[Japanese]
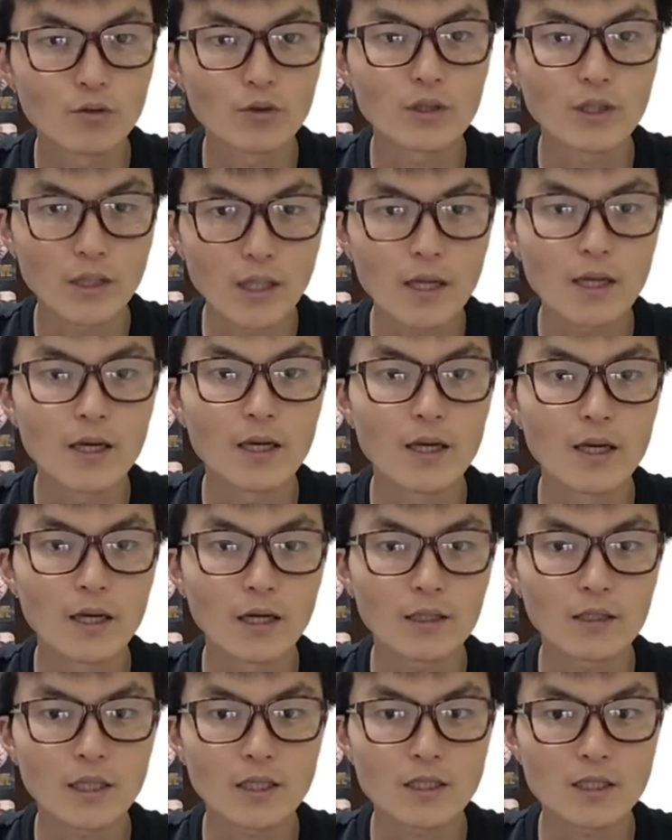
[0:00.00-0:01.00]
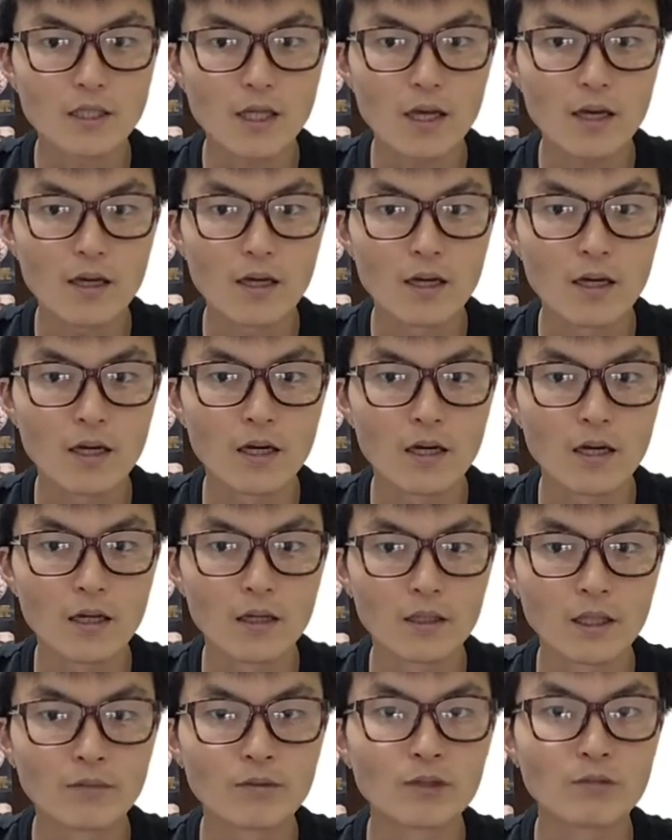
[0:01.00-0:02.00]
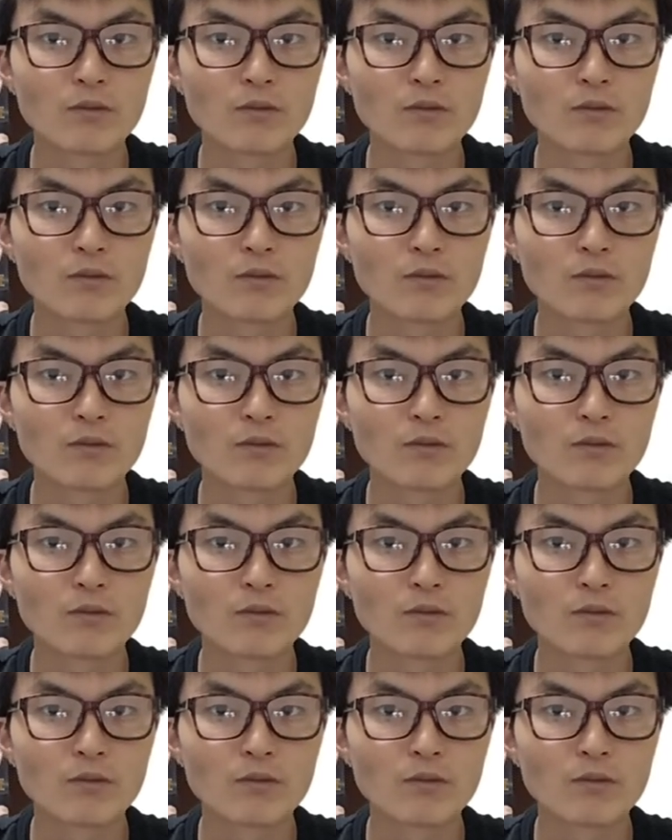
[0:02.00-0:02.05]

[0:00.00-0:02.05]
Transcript: いったね、えー、形で、えー、